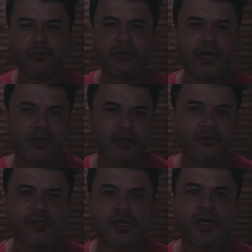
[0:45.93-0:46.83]
O canal
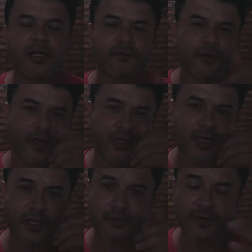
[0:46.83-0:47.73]
do Zangado foi
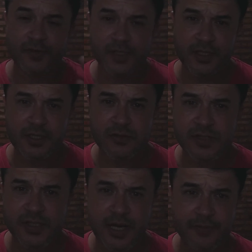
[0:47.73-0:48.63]
hackeado para você que não
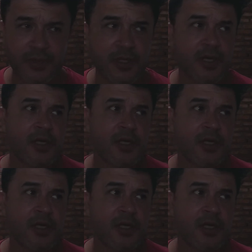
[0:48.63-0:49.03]
sabe.